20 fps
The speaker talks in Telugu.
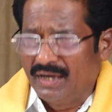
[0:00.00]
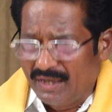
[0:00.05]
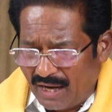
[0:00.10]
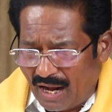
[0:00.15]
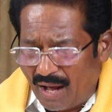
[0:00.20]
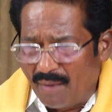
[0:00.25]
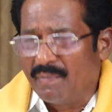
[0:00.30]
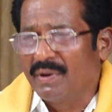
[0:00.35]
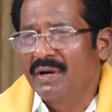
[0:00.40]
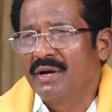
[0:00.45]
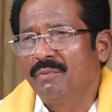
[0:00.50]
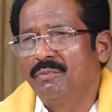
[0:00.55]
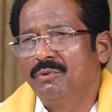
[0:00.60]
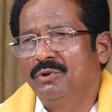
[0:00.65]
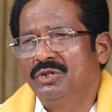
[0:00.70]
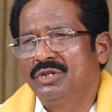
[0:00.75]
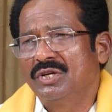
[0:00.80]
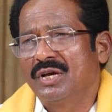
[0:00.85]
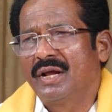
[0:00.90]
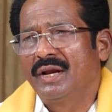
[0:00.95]
గ్రామాలు
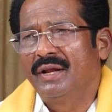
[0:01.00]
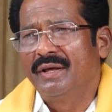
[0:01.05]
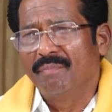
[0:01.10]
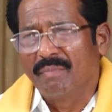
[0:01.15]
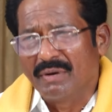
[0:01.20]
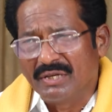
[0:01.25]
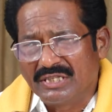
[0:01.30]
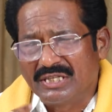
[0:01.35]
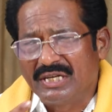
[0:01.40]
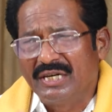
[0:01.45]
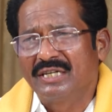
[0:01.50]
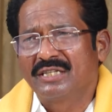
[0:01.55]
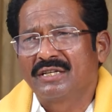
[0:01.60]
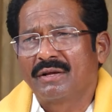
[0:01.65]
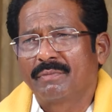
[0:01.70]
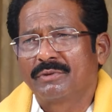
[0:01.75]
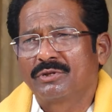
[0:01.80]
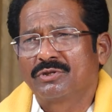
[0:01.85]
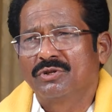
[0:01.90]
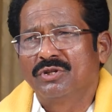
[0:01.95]
అభివృద్ధి చేయాలి మంచినీటి
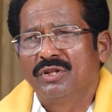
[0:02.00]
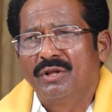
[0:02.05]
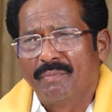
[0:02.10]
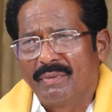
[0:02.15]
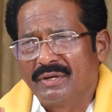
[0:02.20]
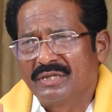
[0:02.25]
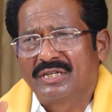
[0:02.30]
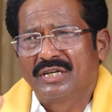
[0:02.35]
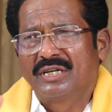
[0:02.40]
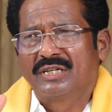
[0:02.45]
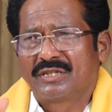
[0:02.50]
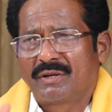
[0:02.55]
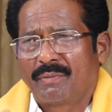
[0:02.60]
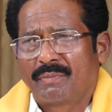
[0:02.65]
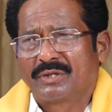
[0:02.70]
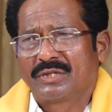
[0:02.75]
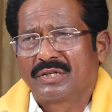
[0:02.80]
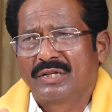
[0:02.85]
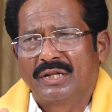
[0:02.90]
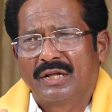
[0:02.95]
సమస్య ఉంది మంచినీటి
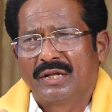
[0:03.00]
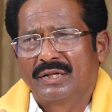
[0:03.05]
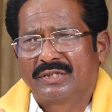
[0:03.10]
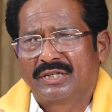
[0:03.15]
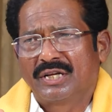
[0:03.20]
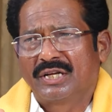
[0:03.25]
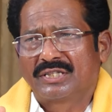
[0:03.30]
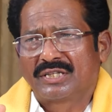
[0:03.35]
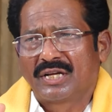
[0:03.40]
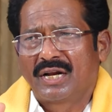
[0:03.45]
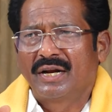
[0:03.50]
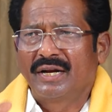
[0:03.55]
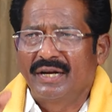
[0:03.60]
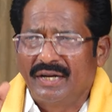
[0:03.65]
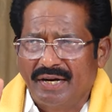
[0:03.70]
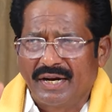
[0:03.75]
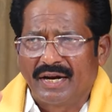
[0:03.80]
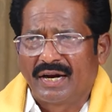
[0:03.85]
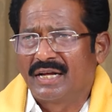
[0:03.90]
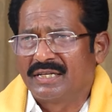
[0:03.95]
సమస్య తీర్చాలని
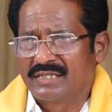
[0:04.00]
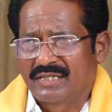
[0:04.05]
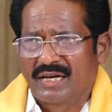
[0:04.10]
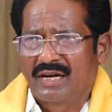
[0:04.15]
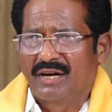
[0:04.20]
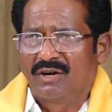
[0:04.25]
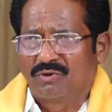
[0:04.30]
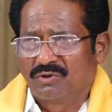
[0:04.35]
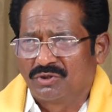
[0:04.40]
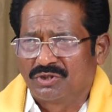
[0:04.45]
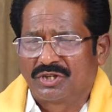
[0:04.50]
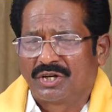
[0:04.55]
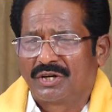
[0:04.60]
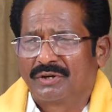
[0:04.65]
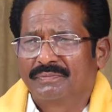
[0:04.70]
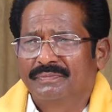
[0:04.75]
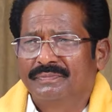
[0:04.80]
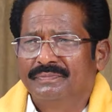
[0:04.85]
నేను రాజకీయాల్లోకి వచ్చాను